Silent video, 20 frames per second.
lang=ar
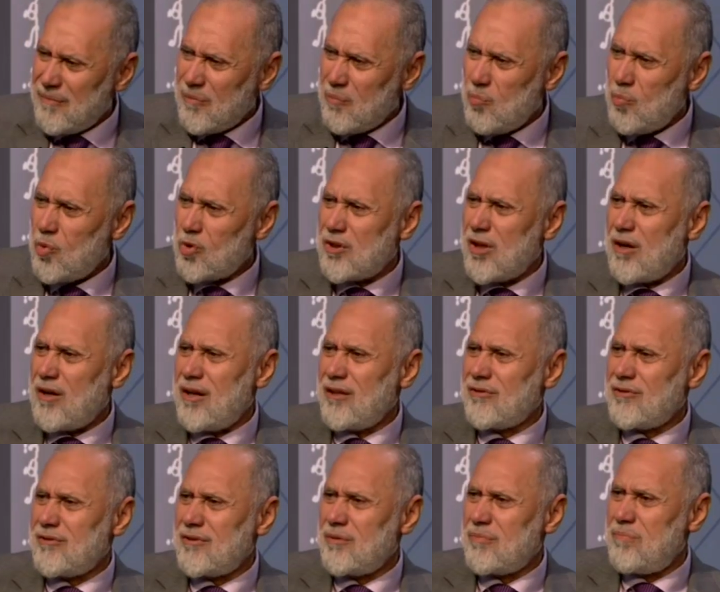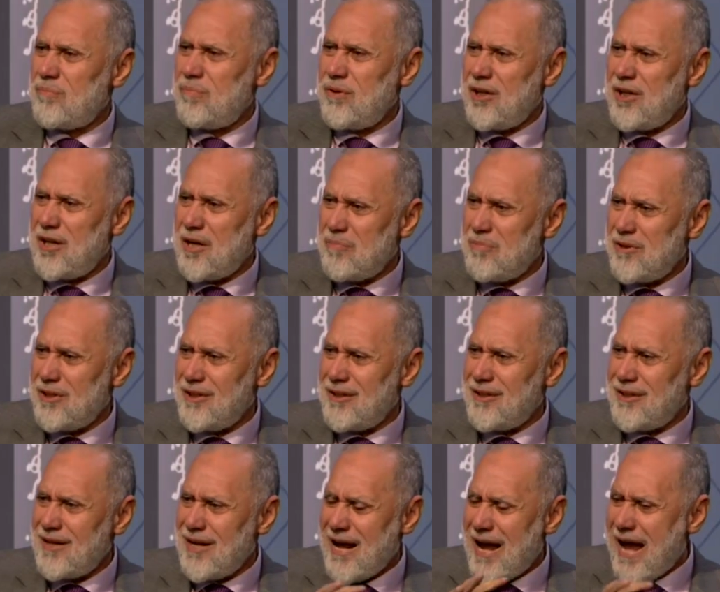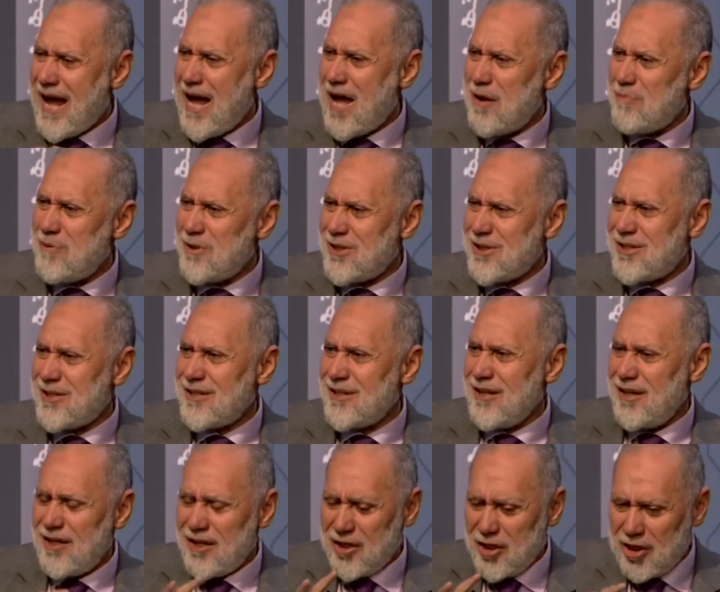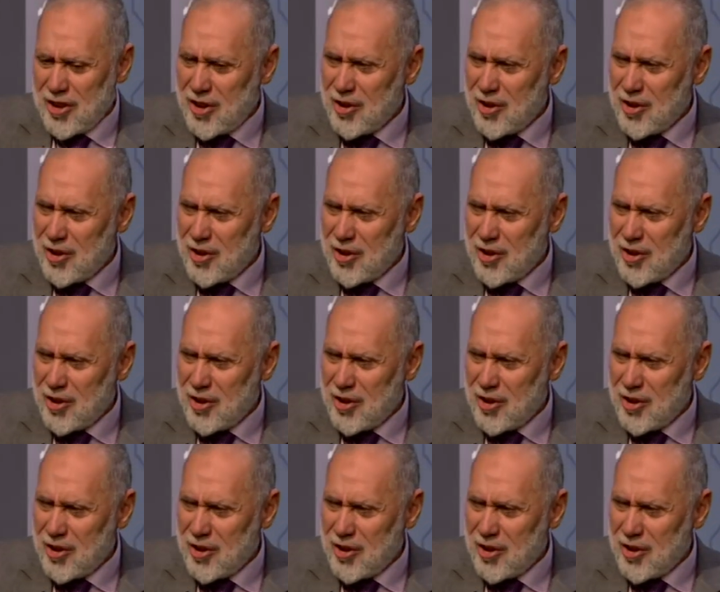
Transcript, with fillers: متقطب بالجبين عابس آه.